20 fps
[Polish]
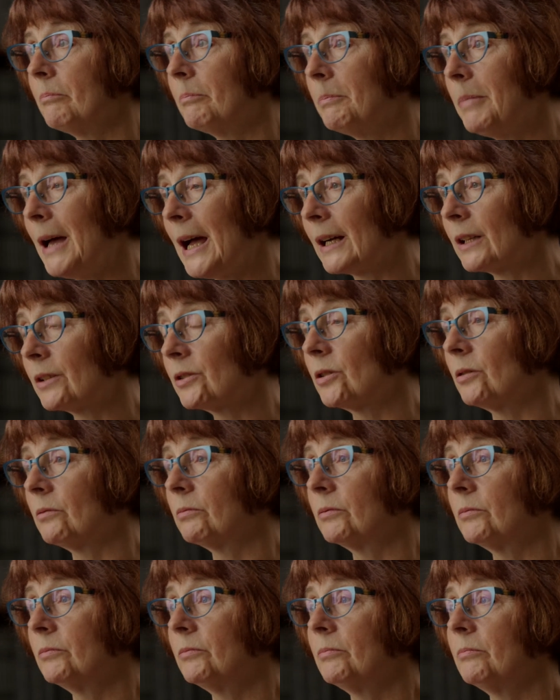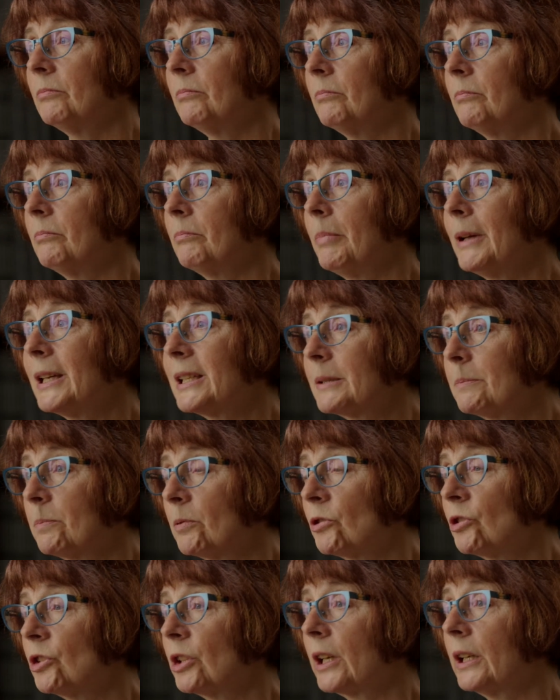bardzo
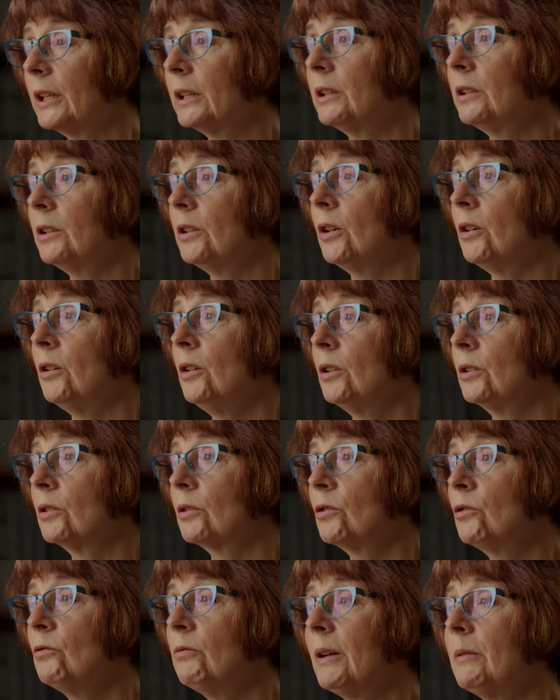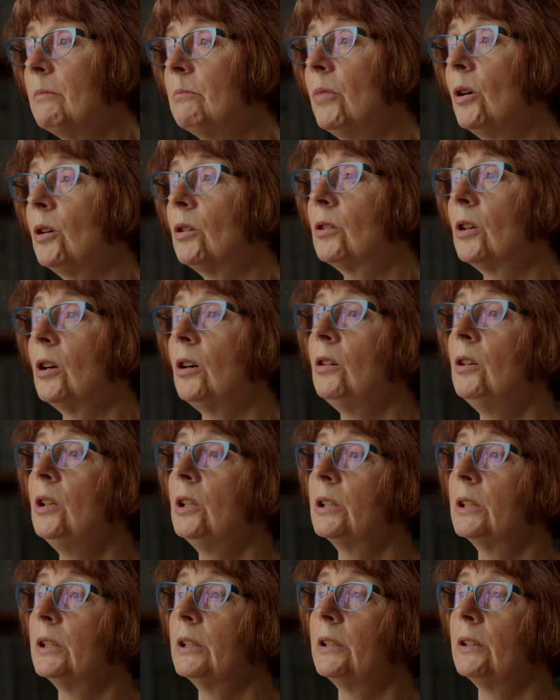bezpośrednio, głęboko,
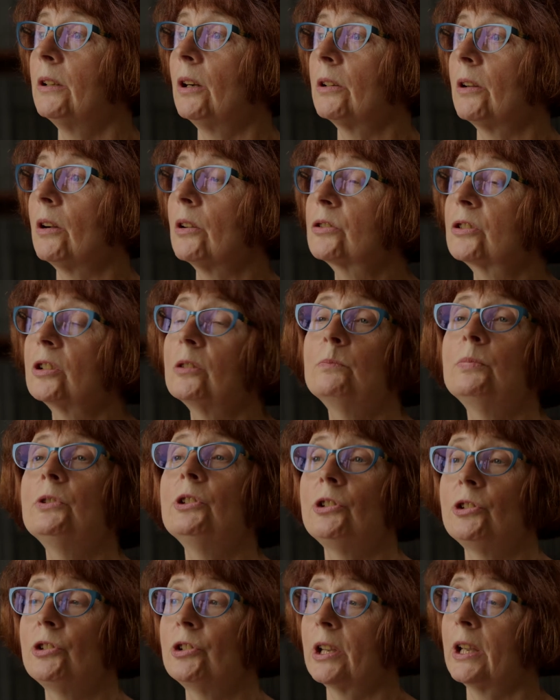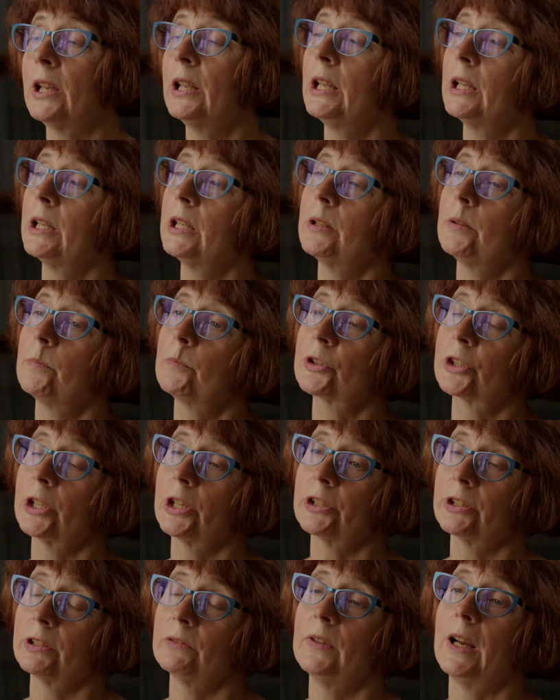y, osobiście y,
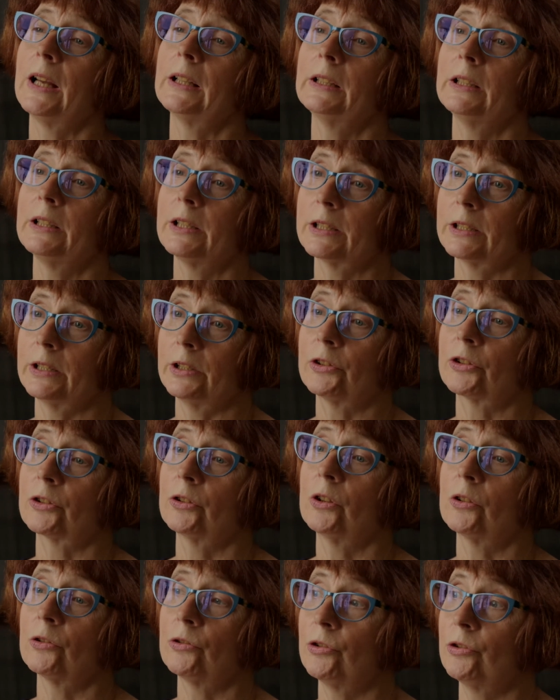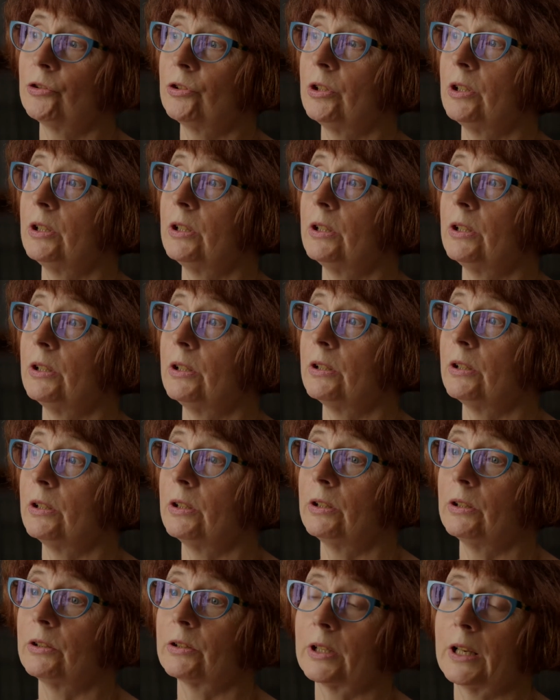przeżywanej styczności
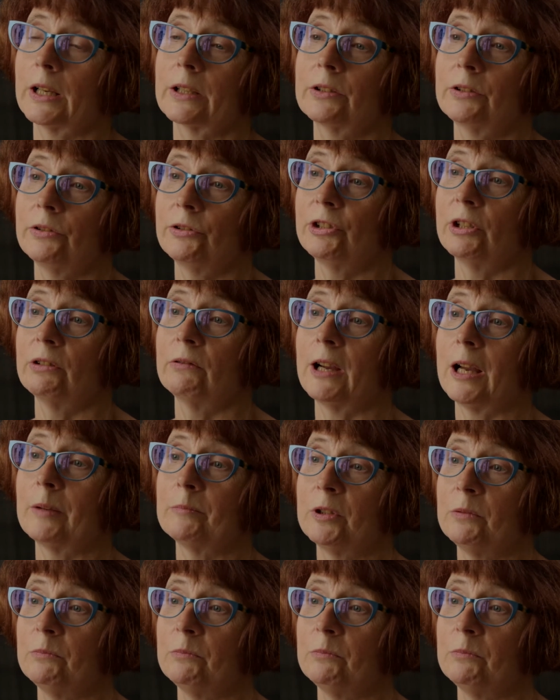y, z arcydziełami